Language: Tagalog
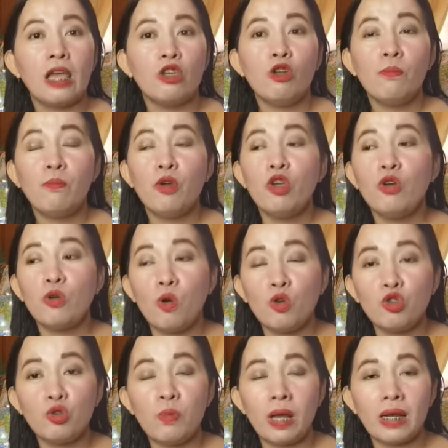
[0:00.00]
Yun po yung
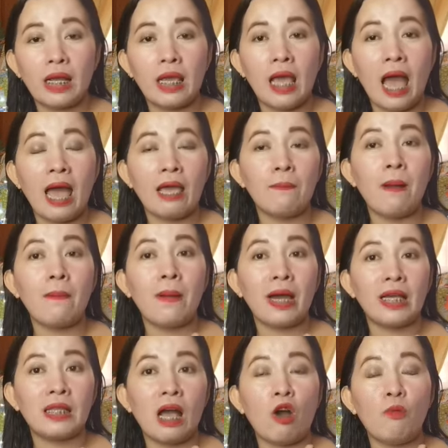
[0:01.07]
rosemary, ay ah,
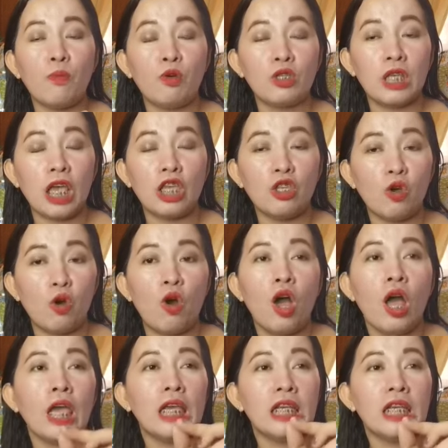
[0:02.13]
ipapakita ko po sa inyo.